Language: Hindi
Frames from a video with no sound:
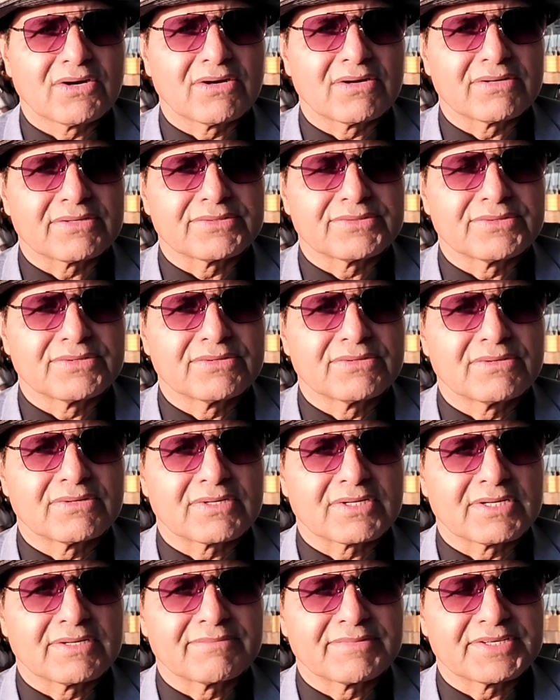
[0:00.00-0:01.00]
और जो
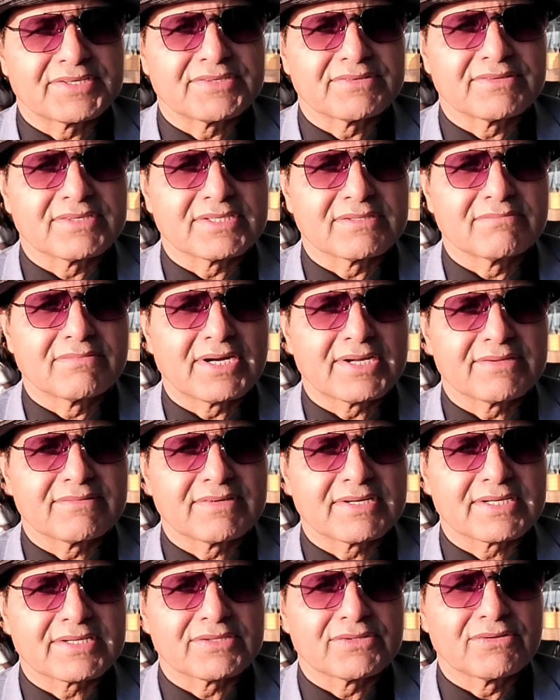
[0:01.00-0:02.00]
कमर जवेद
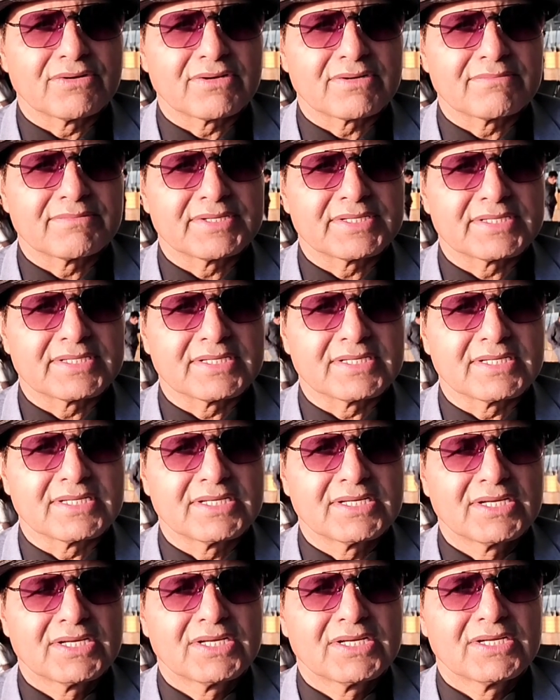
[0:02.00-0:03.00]
बाजवा के दौर में थे
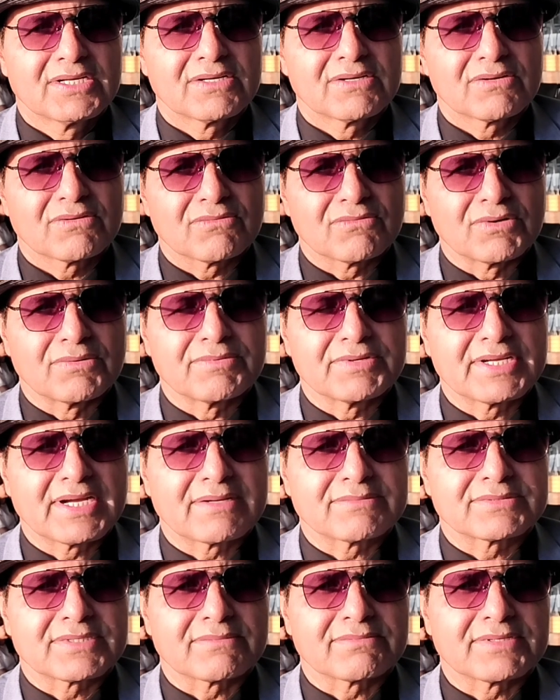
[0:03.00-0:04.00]
वो भी
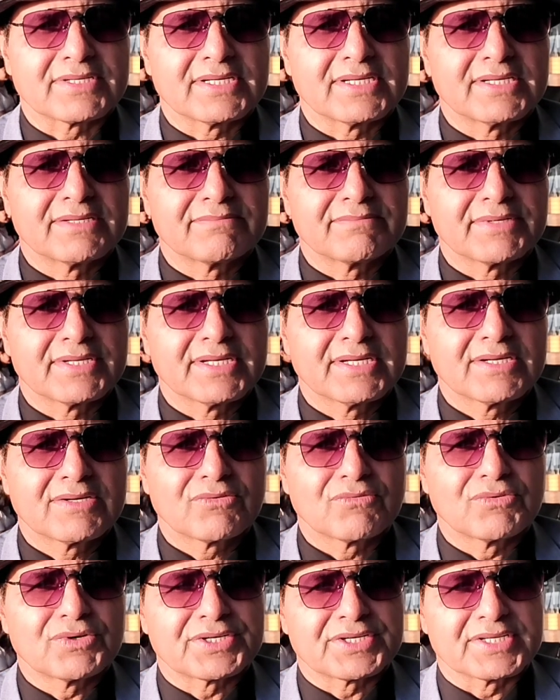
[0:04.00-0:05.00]
आप सबके इलम में
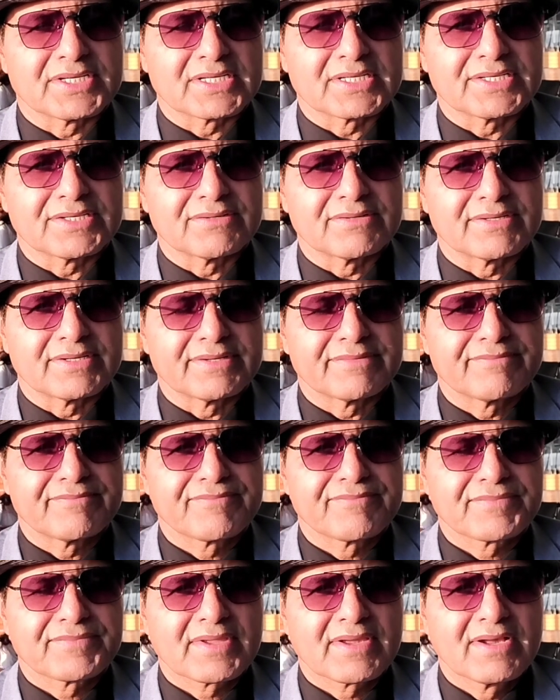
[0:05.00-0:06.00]
वो ठीक नहीं हो
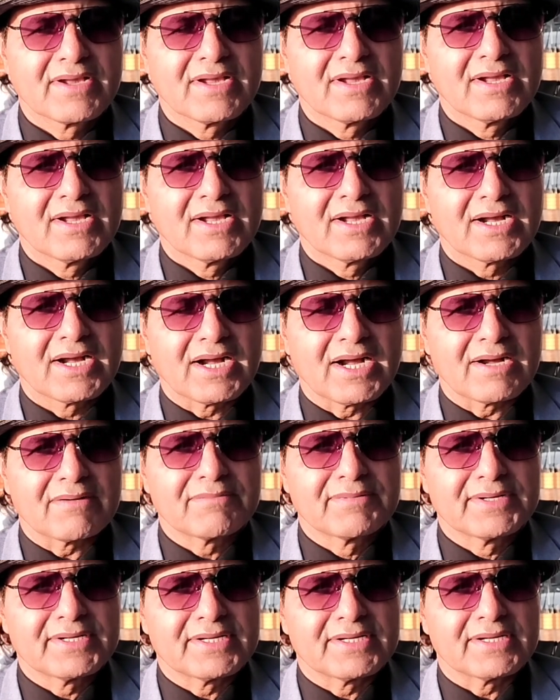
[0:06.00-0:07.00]

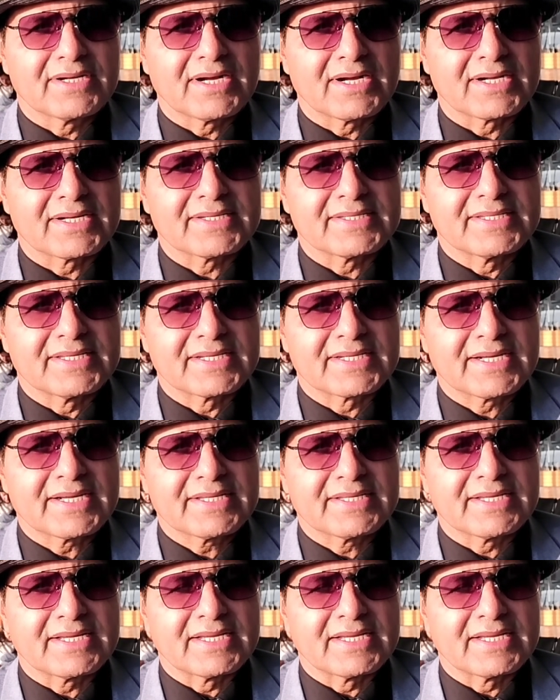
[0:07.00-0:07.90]
अब अगर देखा